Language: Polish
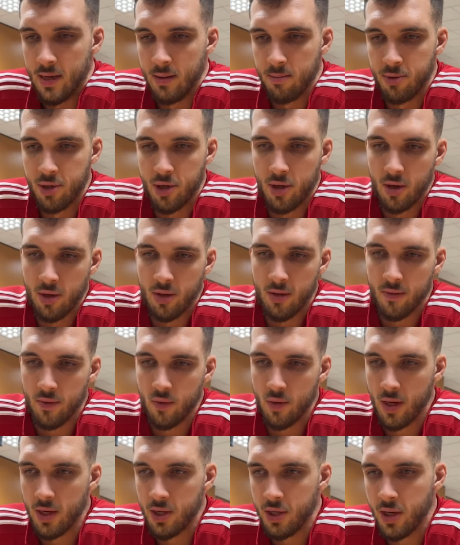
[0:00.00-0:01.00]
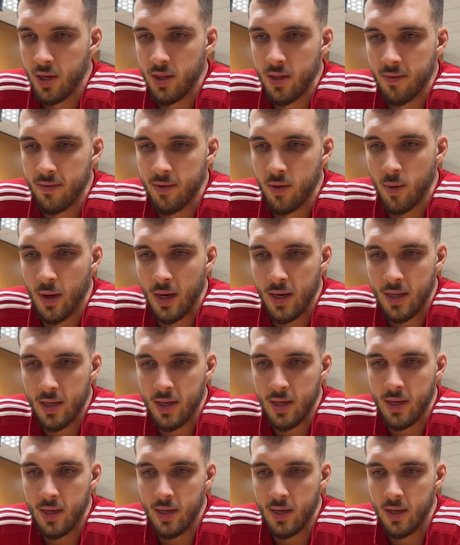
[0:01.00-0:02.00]
e, przygotowuję się
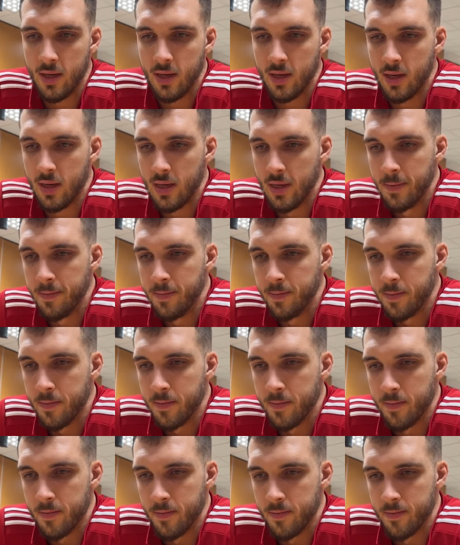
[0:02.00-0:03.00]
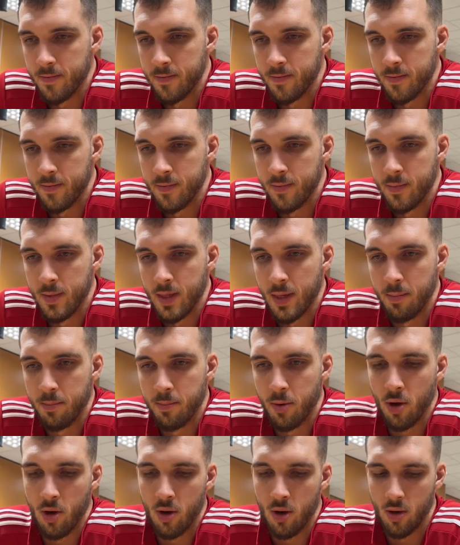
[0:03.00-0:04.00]
indywidualnie i mm,
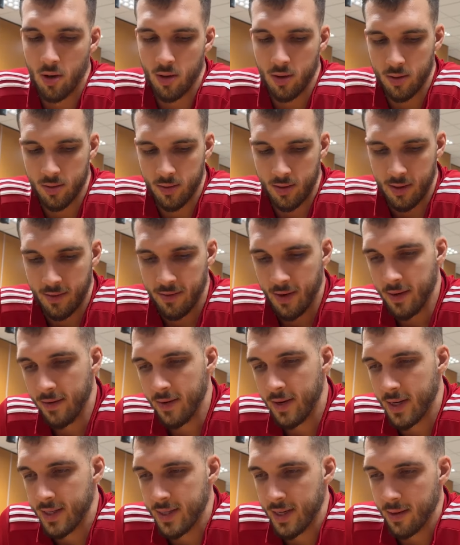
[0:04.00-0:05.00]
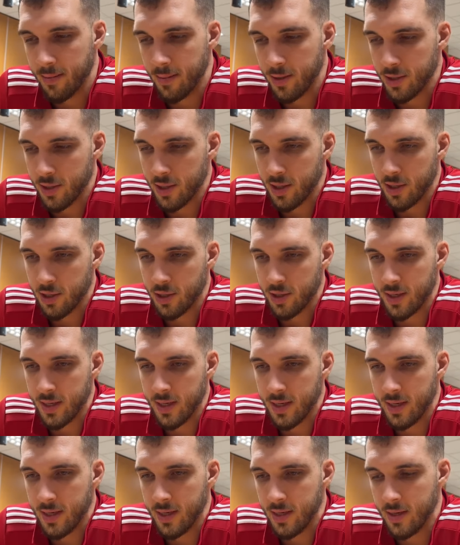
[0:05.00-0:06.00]
po kwalifikacjach będzie też e,
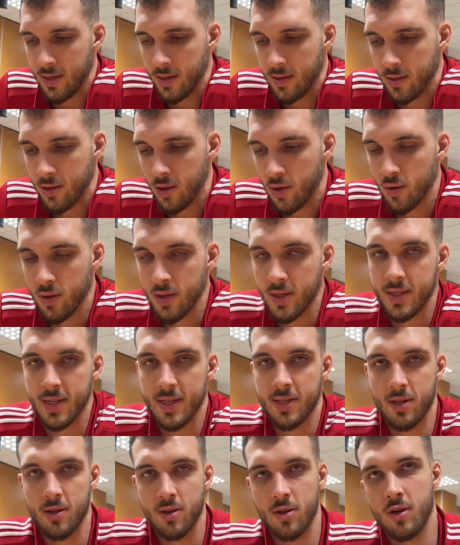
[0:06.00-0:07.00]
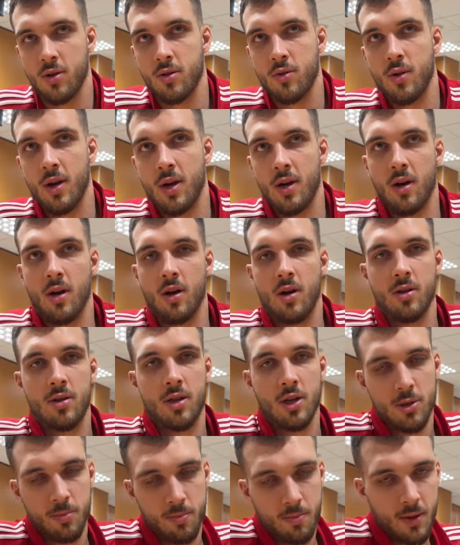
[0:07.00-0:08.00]
trudny sezon, do którego
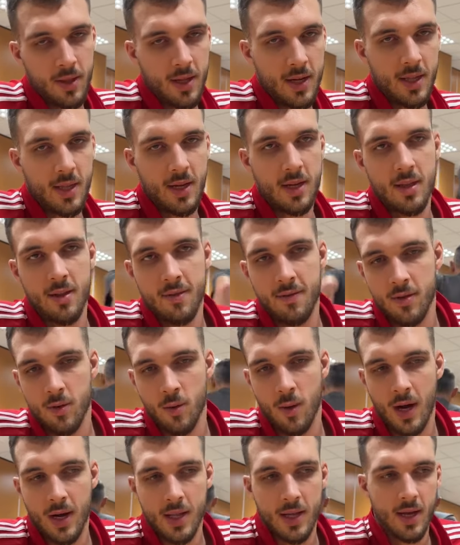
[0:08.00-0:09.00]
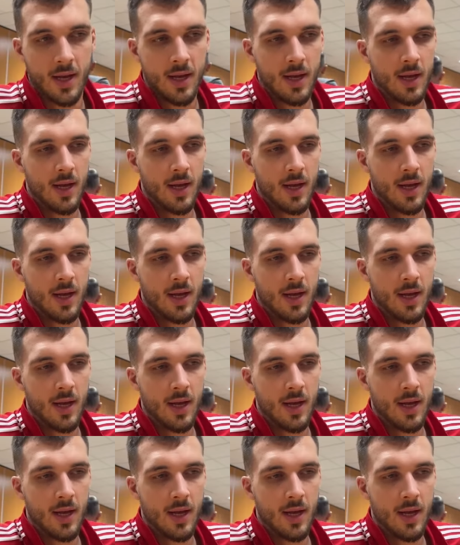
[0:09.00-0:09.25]
też podejdę indywidualnie.